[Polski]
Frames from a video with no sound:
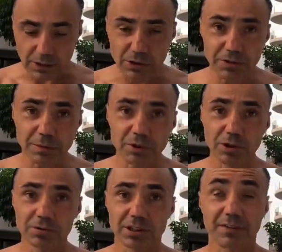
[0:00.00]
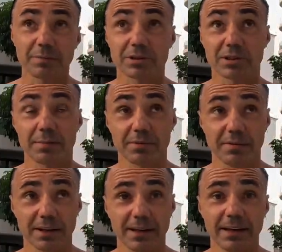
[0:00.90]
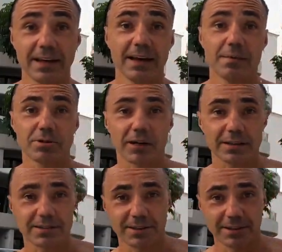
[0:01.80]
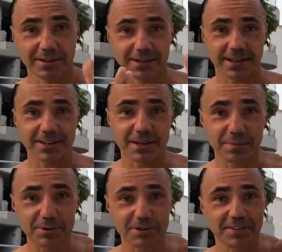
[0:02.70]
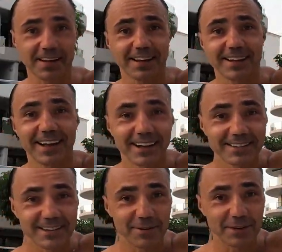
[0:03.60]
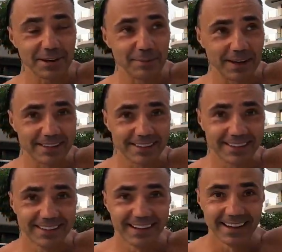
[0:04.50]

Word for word: No i w tym tygodniu stawiam mocno na pływanie. Przy okazji serdeczne pozdrowienia dla całej bandy